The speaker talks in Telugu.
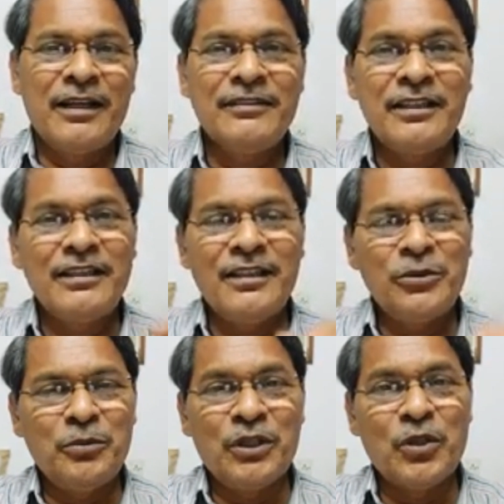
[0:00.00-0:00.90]

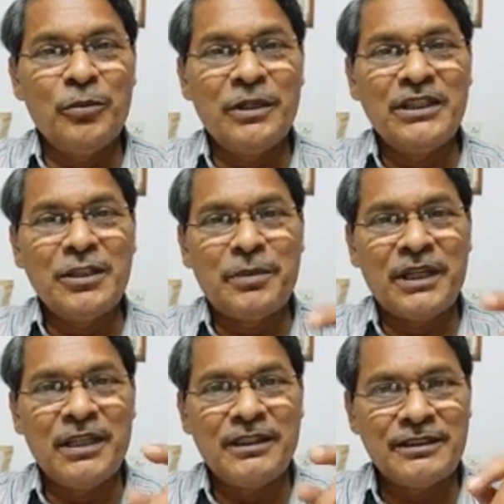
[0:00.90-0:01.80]
అంతేకాదు మరో మంత్రి
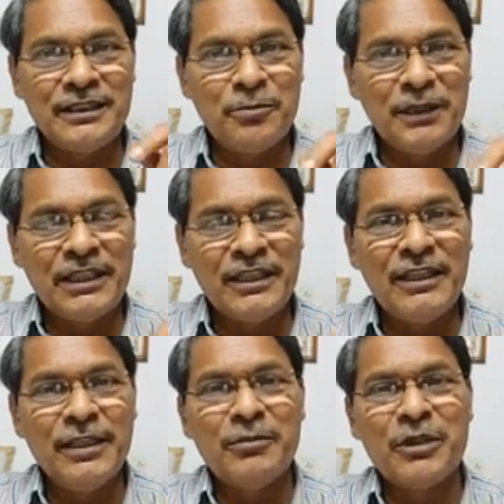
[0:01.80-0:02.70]
ప్రహ్లాద్ సింగ్
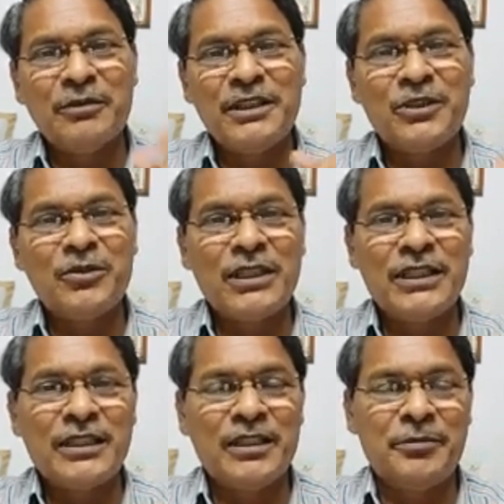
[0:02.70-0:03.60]
పటేల్ నెంబర్ మీద కూడా
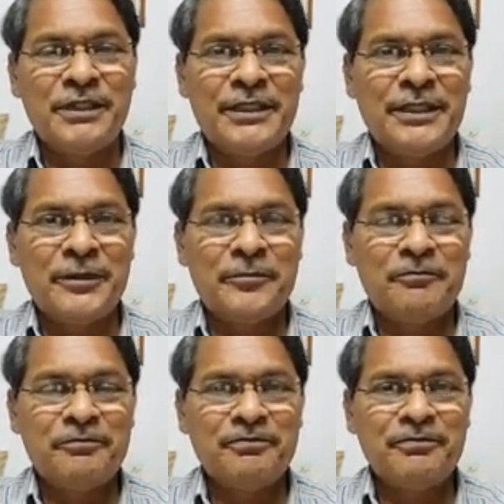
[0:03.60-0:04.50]
నిఘా పెట్టారు
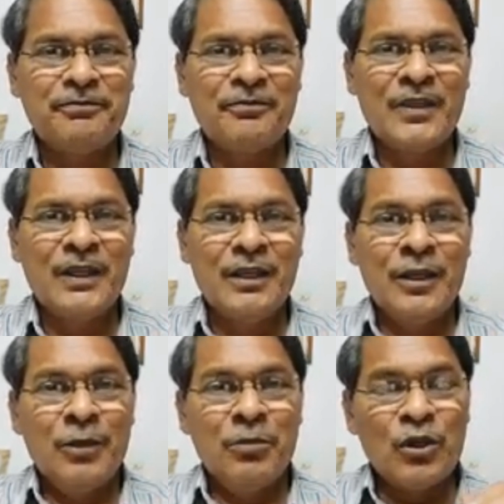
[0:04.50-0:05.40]

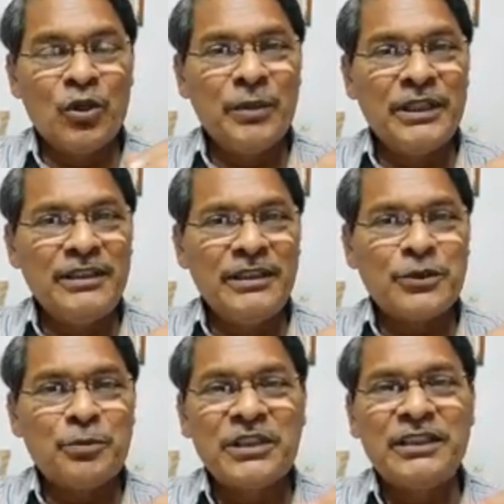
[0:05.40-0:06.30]
మరో మంత్రి
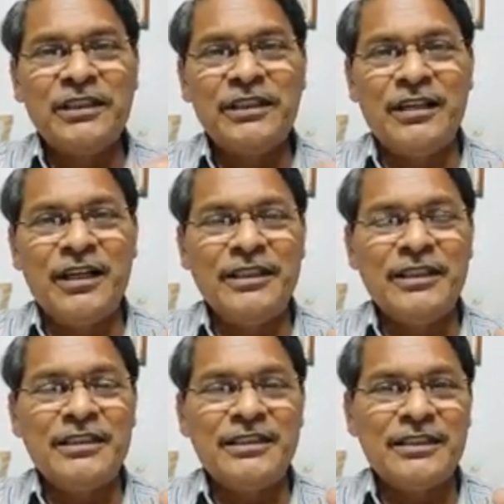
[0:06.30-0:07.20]
స్మృతి
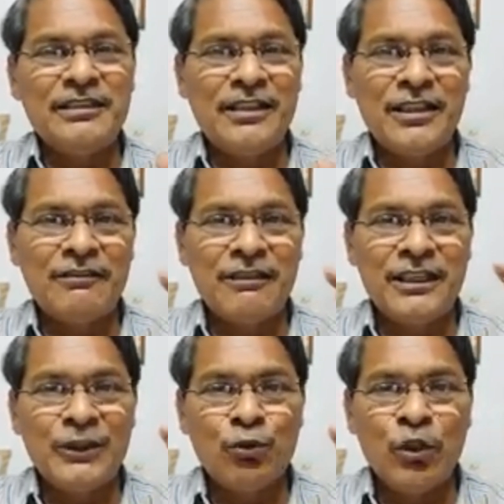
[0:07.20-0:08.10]
ఇరానీకి
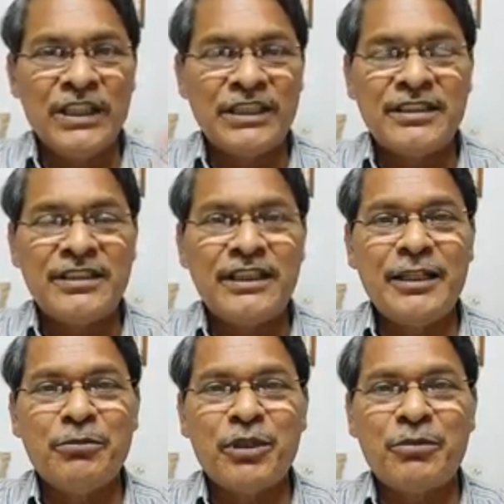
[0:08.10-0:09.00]
చెందినటువంటి ఓఎస్డి
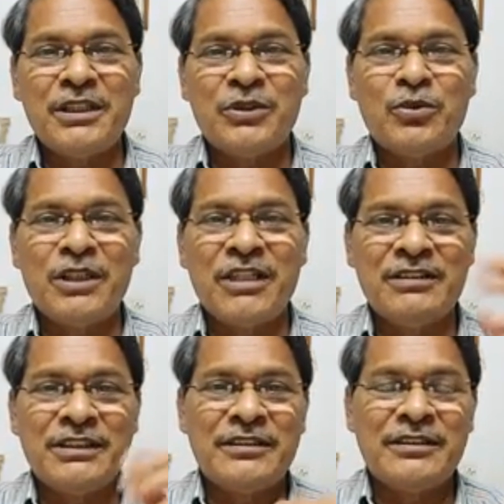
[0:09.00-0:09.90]
నెంబర్ మీద కూడా అవి